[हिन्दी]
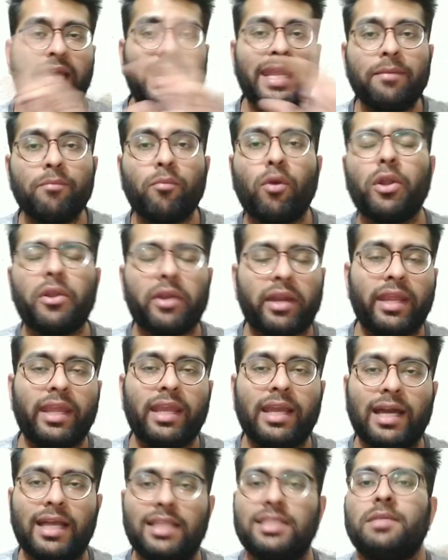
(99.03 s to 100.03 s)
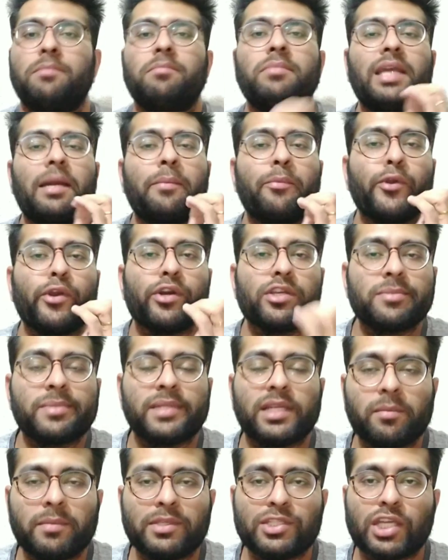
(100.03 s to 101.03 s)
साइन बोर्ड रहेगा जब भी आप कोई
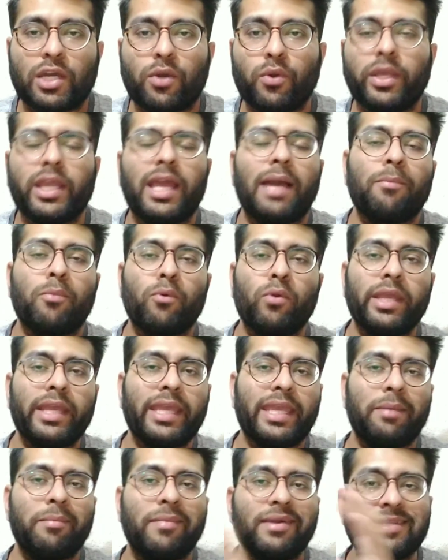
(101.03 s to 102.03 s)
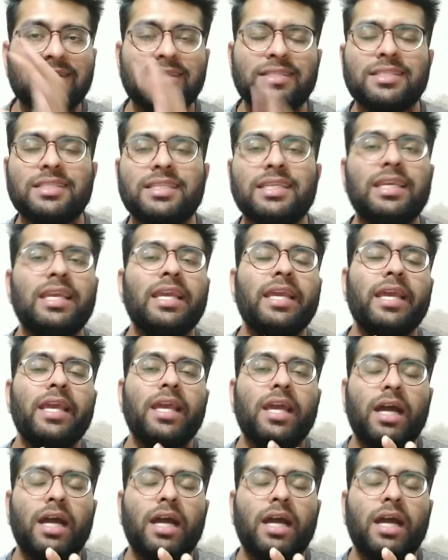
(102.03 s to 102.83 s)
हॉस्पिटल में जाओगे आपको एक इमरजेंसी